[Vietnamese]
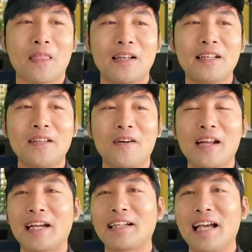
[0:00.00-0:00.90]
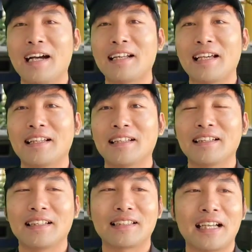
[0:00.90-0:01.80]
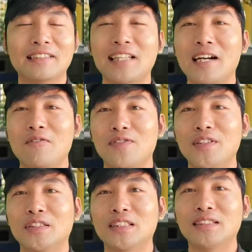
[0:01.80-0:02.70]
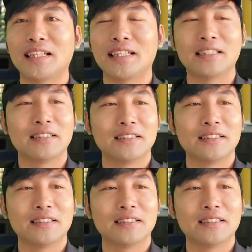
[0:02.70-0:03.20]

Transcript: cái lý do đặt ra ở đây là tại sao vị luật sư này